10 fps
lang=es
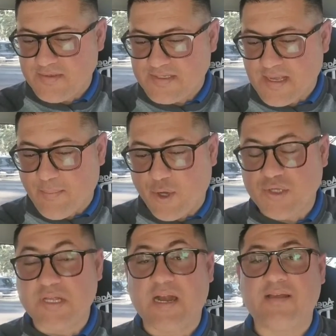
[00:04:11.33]
Se
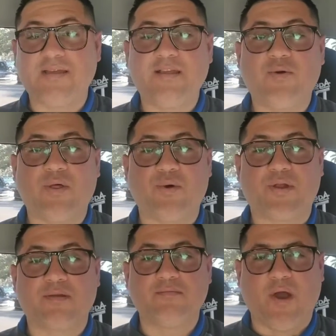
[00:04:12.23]
postran y lo
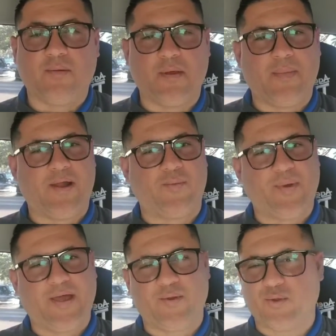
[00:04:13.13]
adoran. Bueno, mi hermano
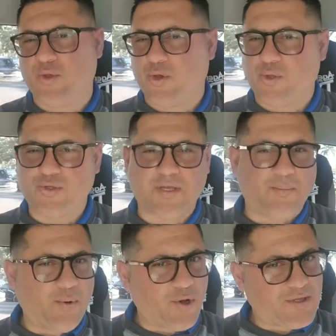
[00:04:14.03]
Pedro, no, no se
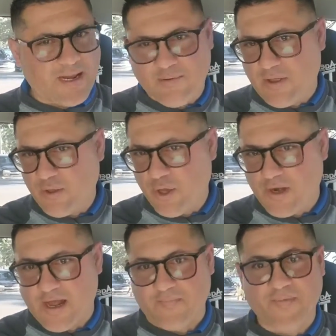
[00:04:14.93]
postran y lo
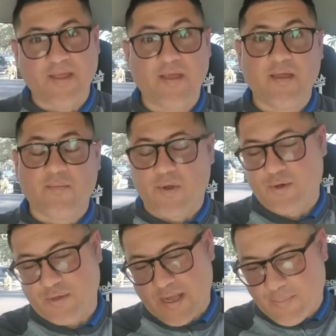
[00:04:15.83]
adoran.
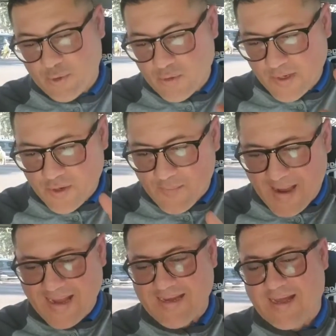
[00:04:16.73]
Bueno, ya por lo menos
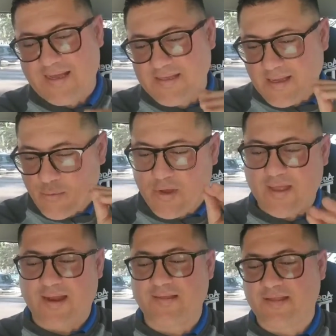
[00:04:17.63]
bailan, estamos
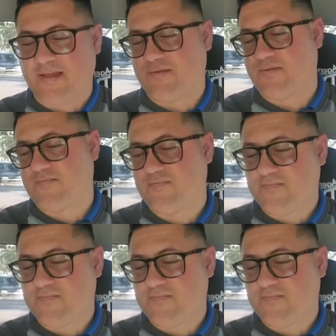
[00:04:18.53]
adelantando.